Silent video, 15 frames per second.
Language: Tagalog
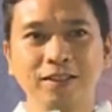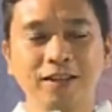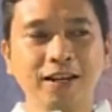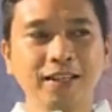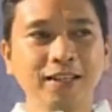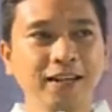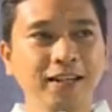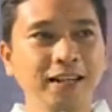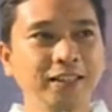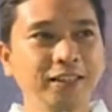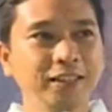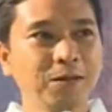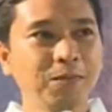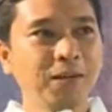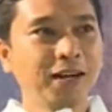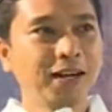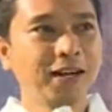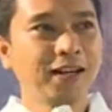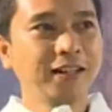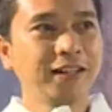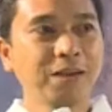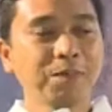Kanya nga isa sa
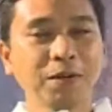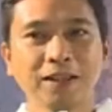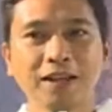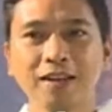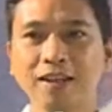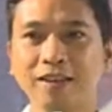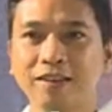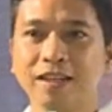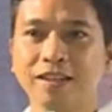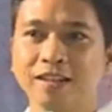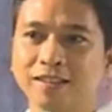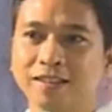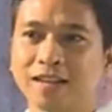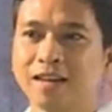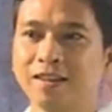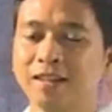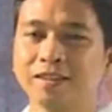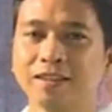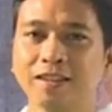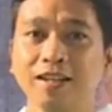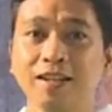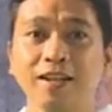mga dapat nating tingnan sa ating
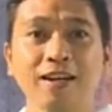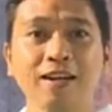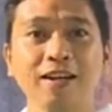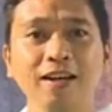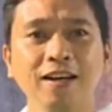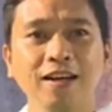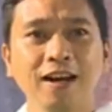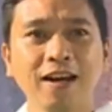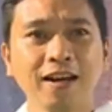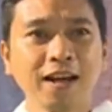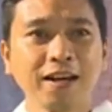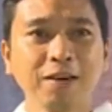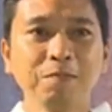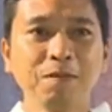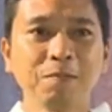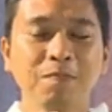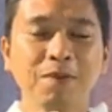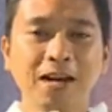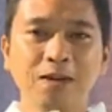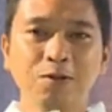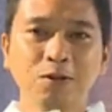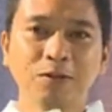sarili, ang aking bang
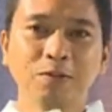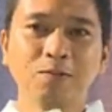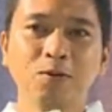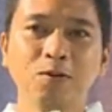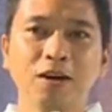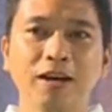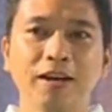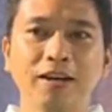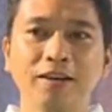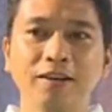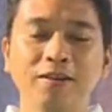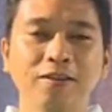plano sa buhay,